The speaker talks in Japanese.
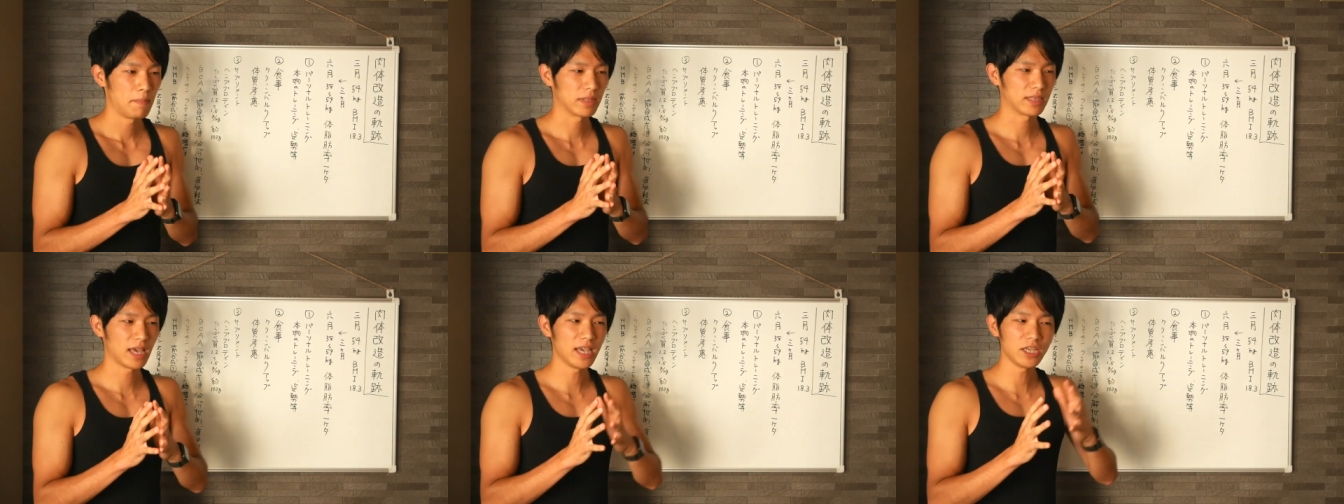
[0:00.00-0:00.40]

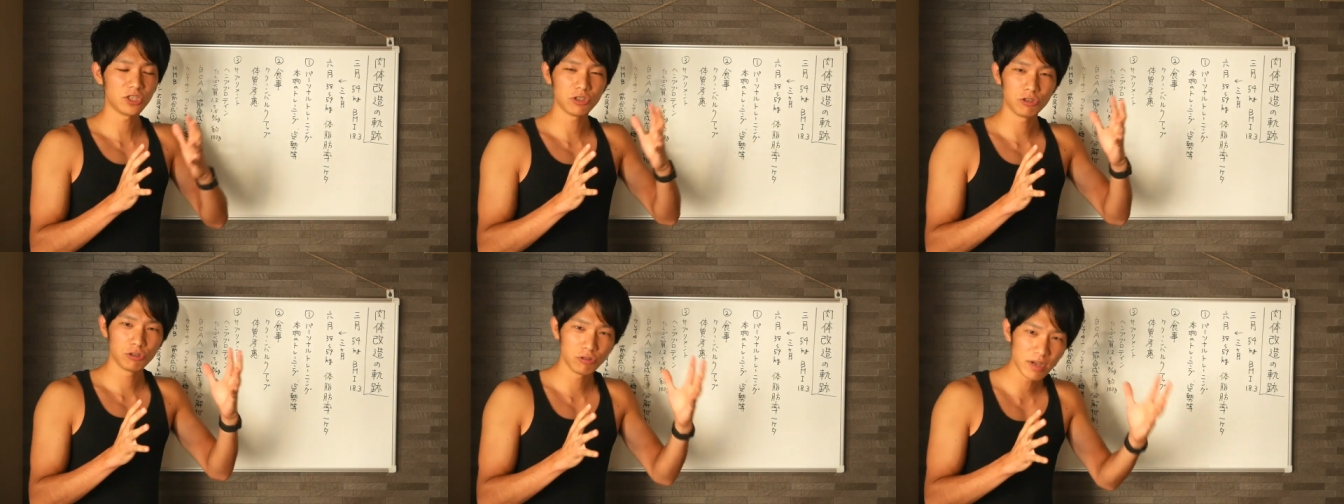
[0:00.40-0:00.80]
まあ、体
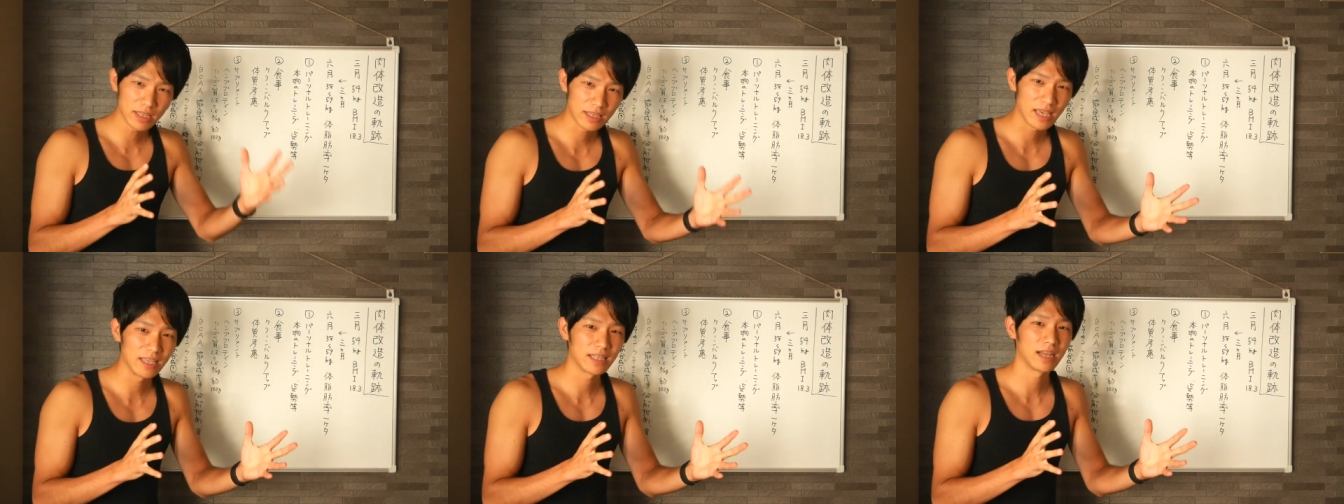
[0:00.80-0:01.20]
重増え
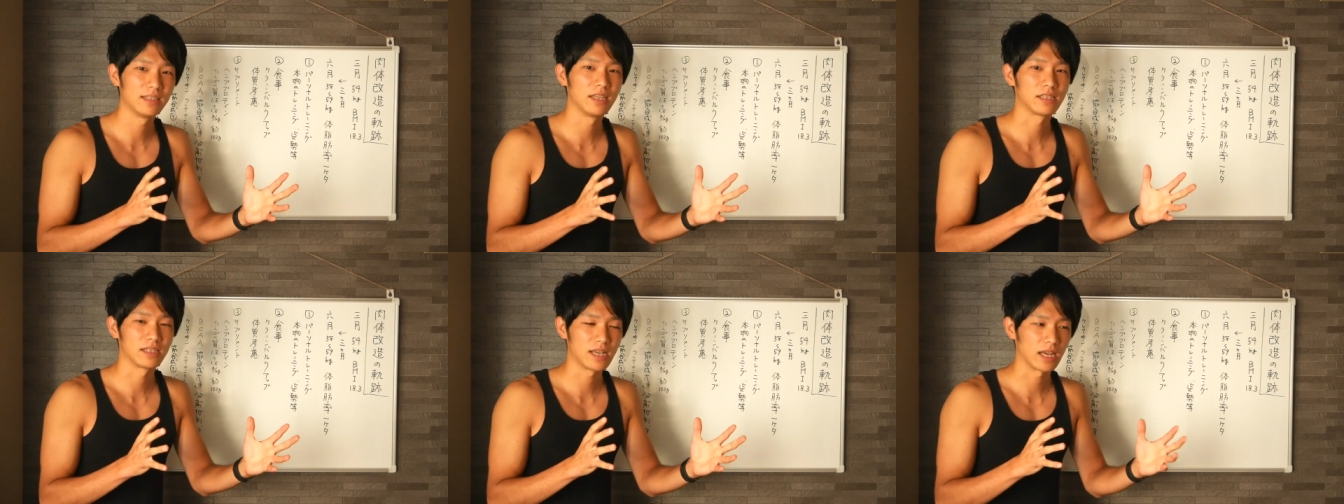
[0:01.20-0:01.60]
ていた
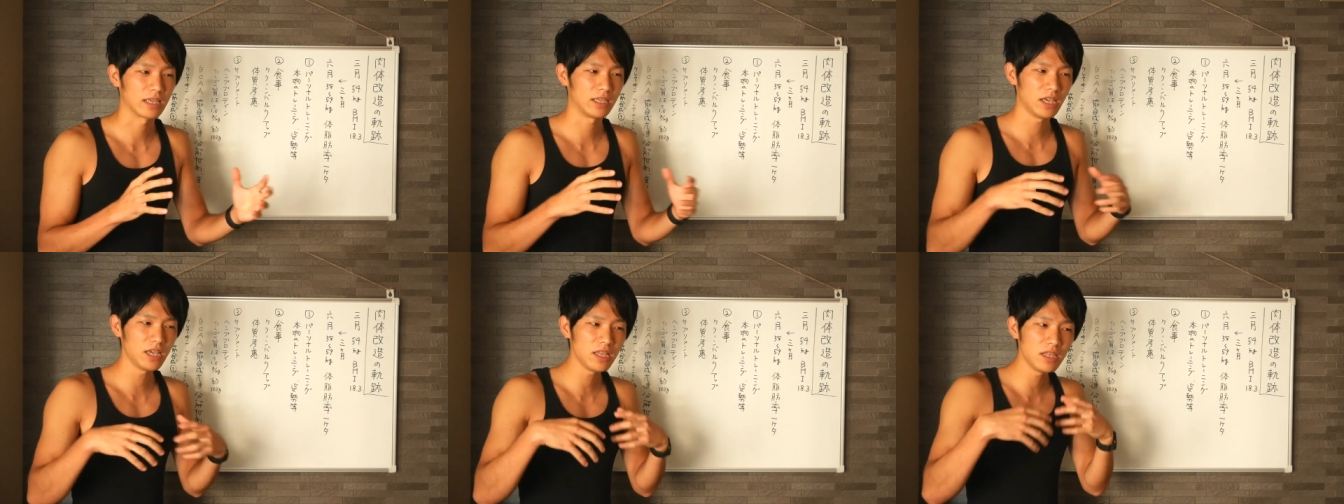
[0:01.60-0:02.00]
んです
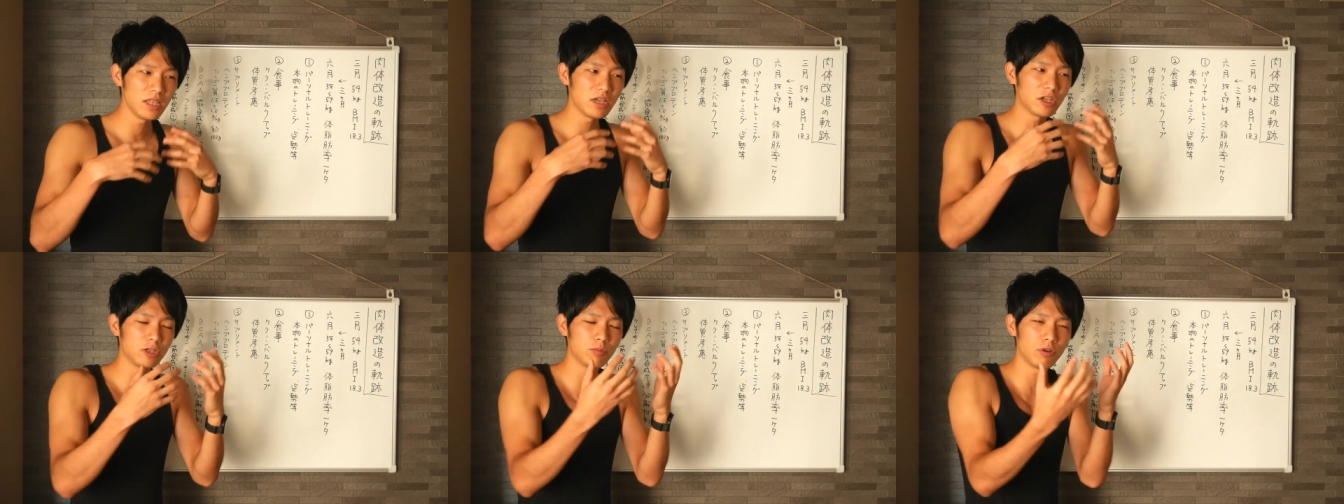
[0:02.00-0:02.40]
が、筋
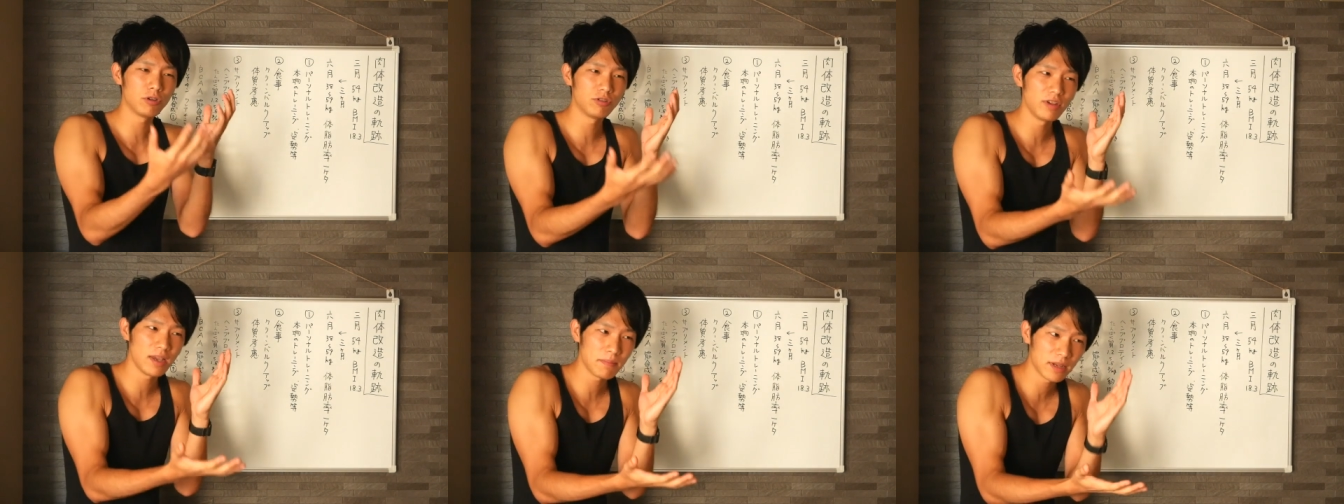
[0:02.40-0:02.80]
肉
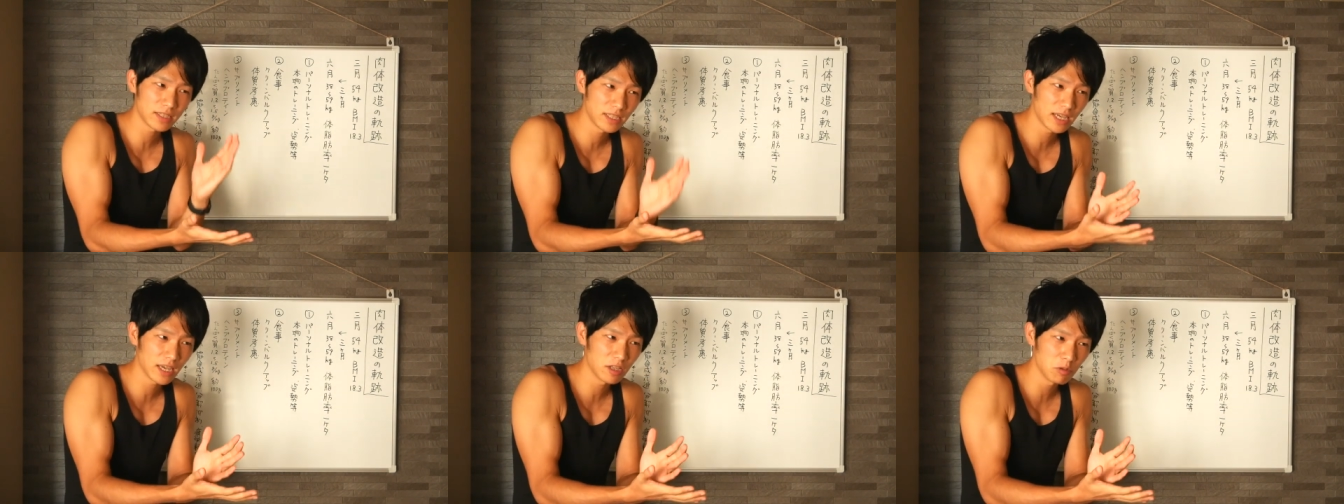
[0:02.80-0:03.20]
も増えま
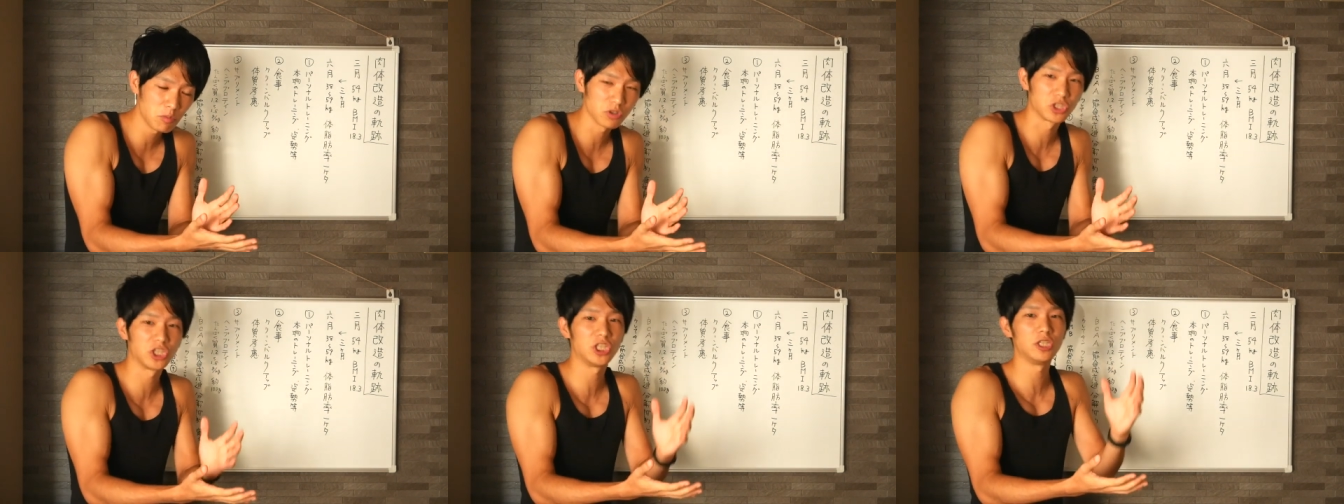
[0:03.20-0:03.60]
したけど
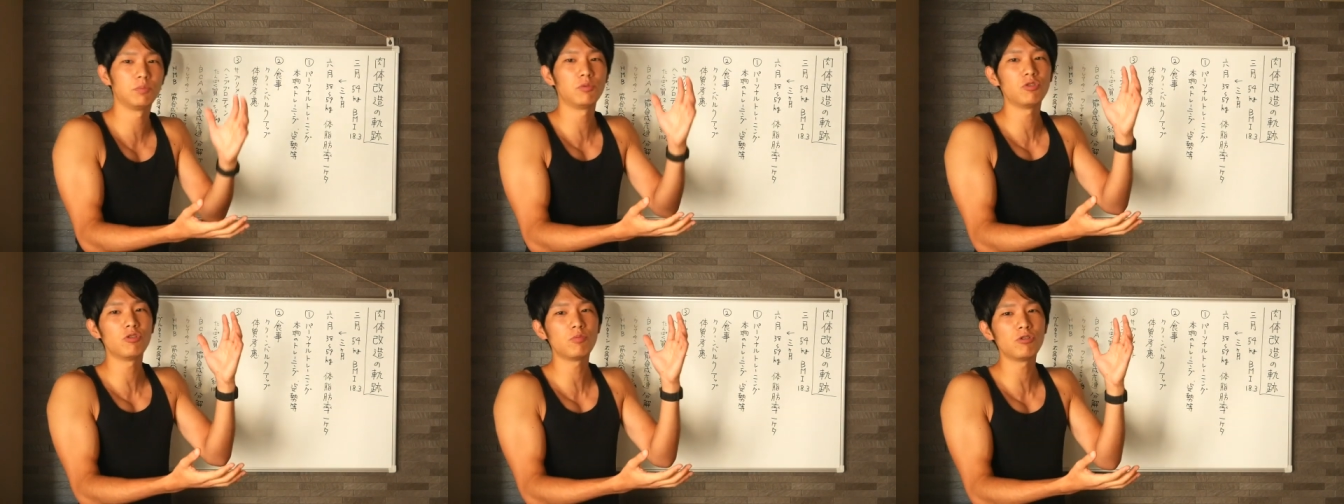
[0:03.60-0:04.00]
も、
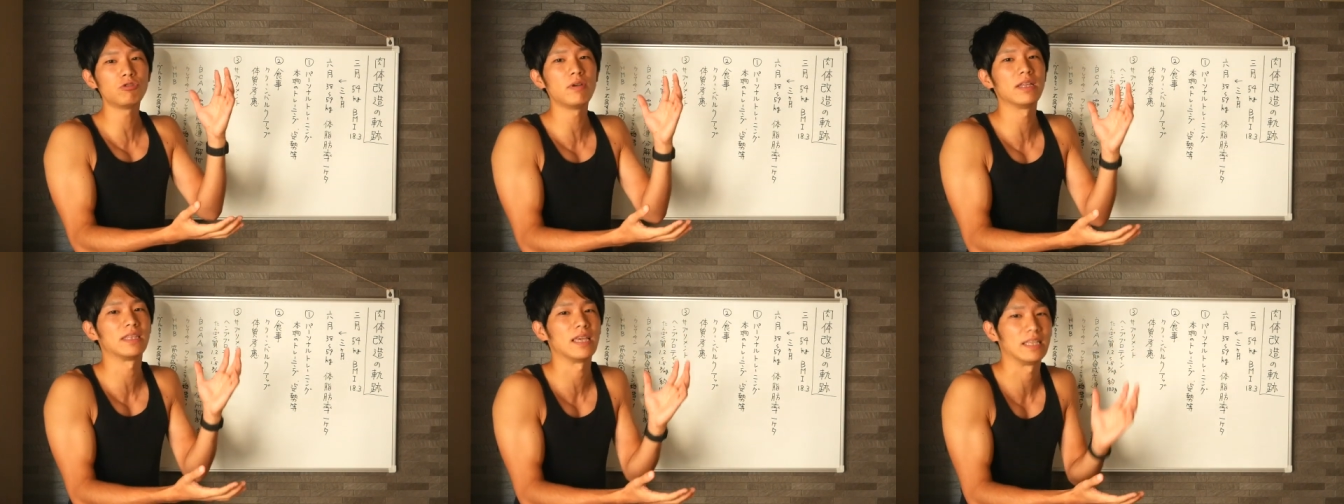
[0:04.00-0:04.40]
脂肪も
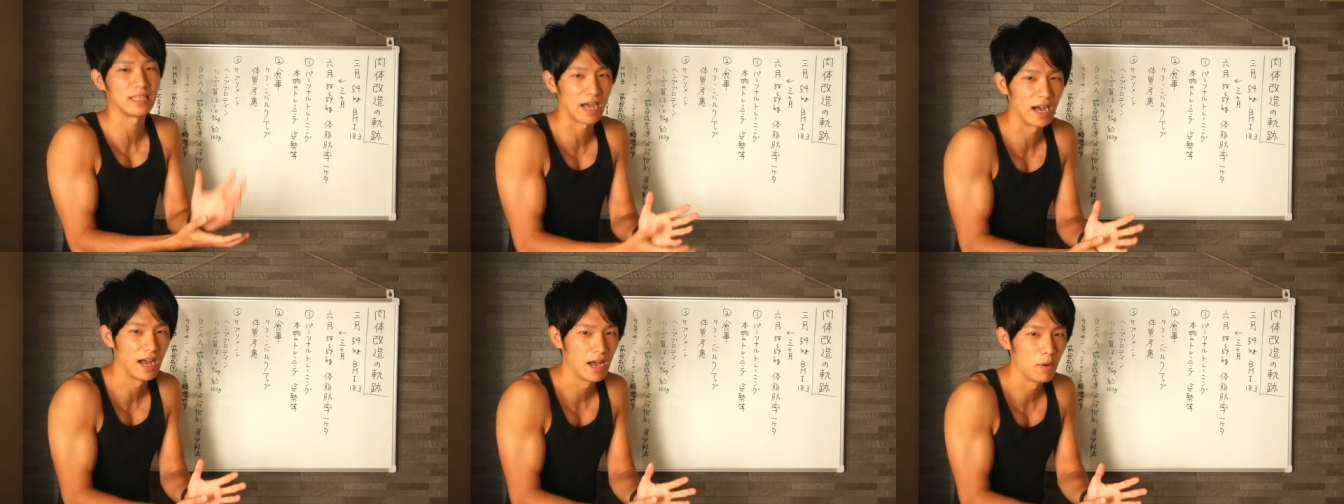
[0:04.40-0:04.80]
増えてい
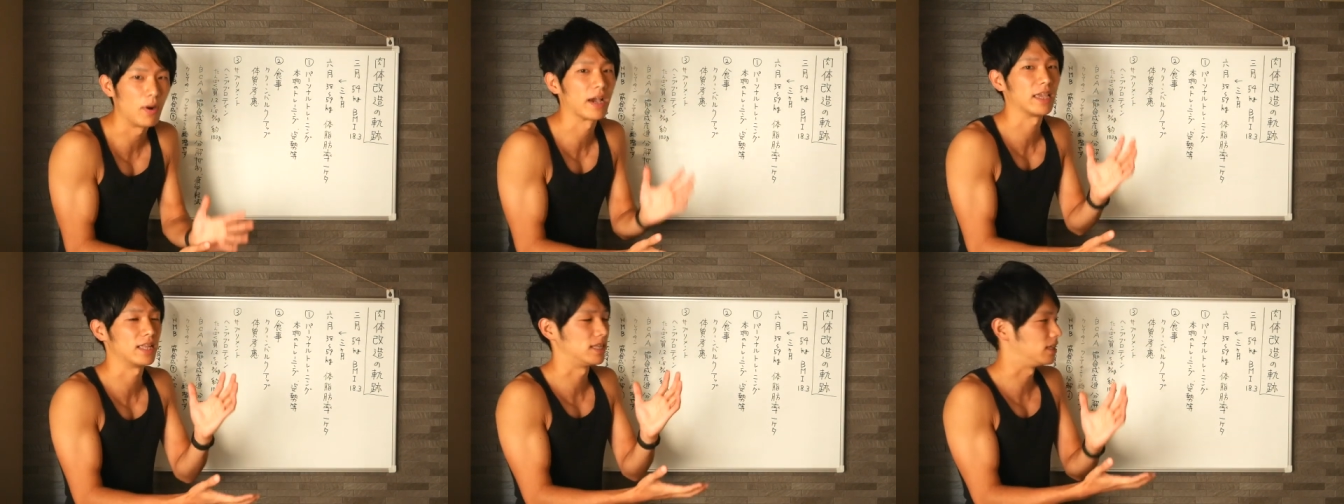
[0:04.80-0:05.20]
た
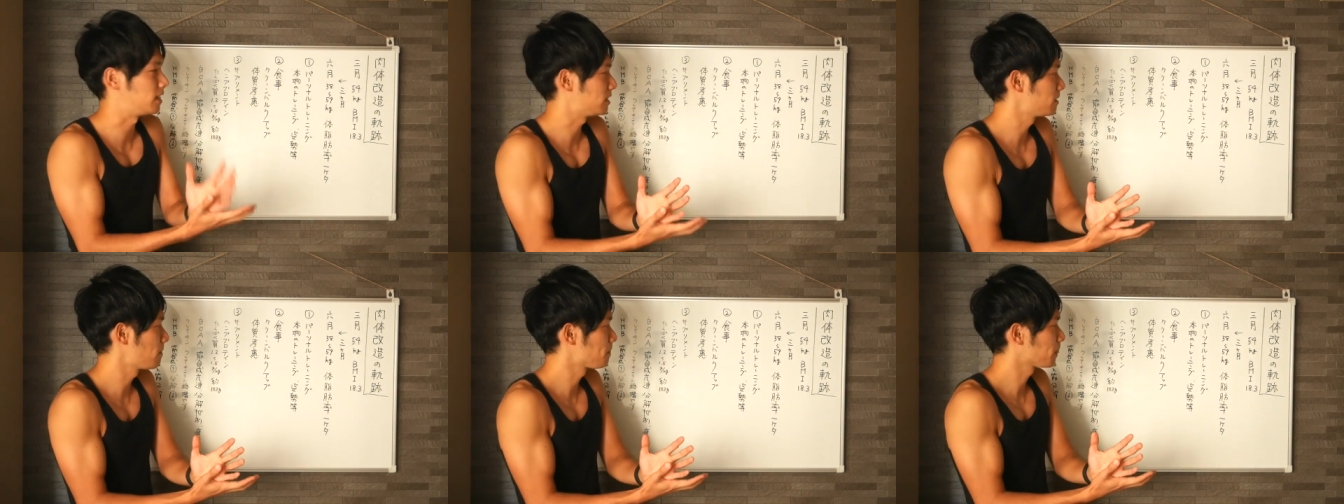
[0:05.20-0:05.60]
わけなんで
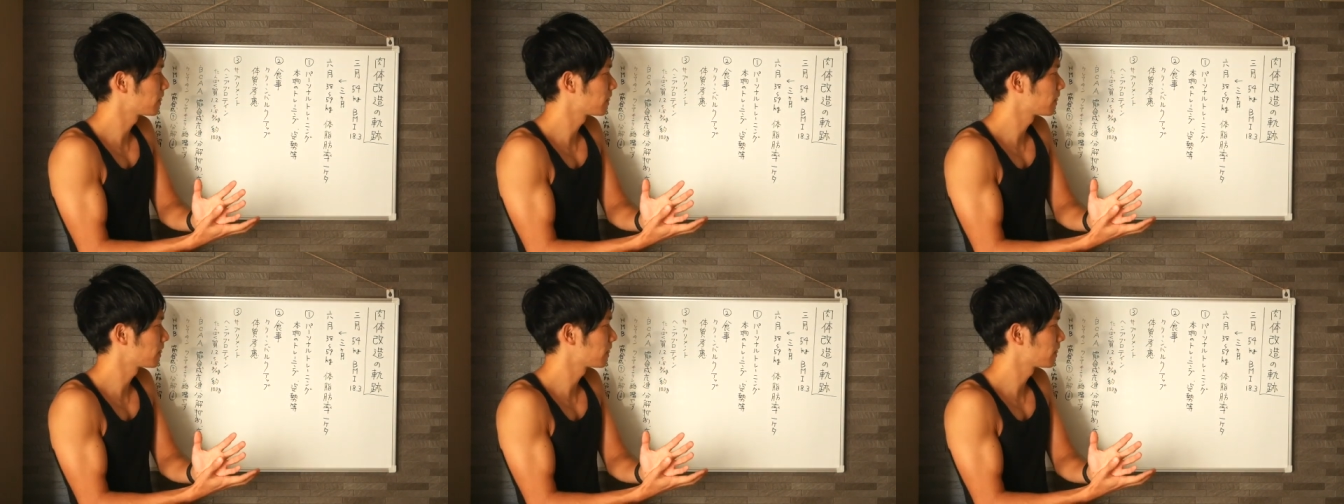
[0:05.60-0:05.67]
す。